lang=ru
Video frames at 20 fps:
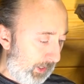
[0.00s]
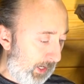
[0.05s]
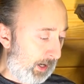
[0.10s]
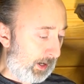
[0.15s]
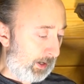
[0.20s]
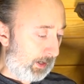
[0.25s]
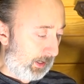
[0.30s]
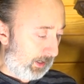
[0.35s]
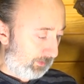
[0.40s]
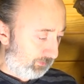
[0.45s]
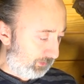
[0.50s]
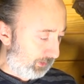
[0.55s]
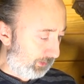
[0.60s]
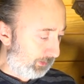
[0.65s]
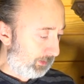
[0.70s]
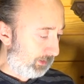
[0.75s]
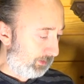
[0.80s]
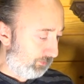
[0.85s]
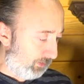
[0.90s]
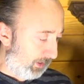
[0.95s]
А,
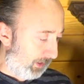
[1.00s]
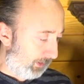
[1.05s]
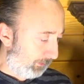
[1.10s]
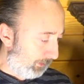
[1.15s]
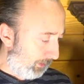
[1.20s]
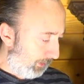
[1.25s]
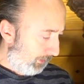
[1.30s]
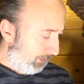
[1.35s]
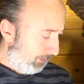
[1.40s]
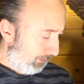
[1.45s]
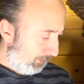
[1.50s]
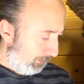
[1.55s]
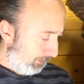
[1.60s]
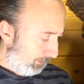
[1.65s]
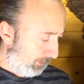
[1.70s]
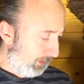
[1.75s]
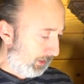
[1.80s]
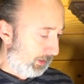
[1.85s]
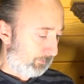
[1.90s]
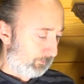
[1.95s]
автор Иван. Э,
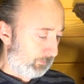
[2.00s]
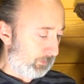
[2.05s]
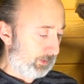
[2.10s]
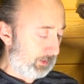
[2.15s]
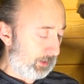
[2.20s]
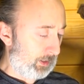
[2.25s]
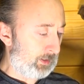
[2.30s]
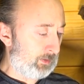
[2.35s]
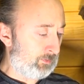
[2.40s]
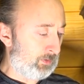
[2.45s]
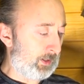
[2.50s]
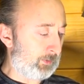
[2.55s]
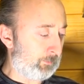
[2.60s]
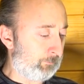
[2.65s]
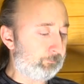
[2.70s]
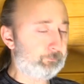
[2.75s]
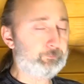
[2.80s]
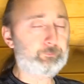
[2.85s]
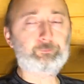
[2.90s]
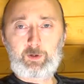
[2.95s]
да, Иван.